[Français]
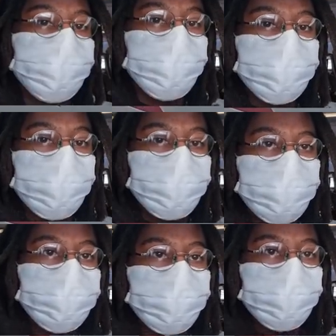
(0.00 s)

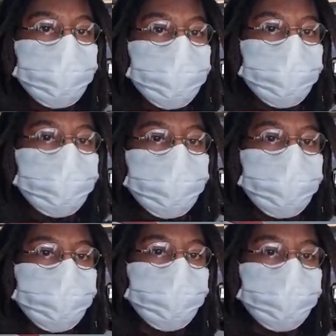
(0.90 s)
anciennes colonies
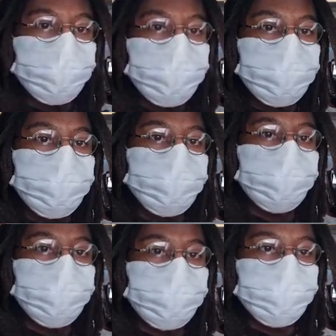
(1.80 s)
françaises,
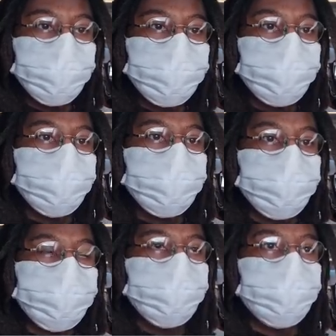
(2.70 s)
ce qu'on
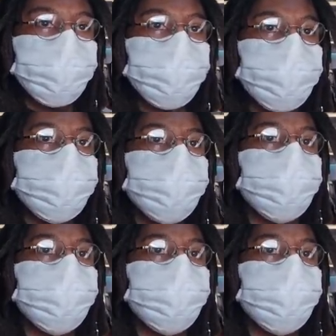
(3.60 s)
appelle les pays d'Afrique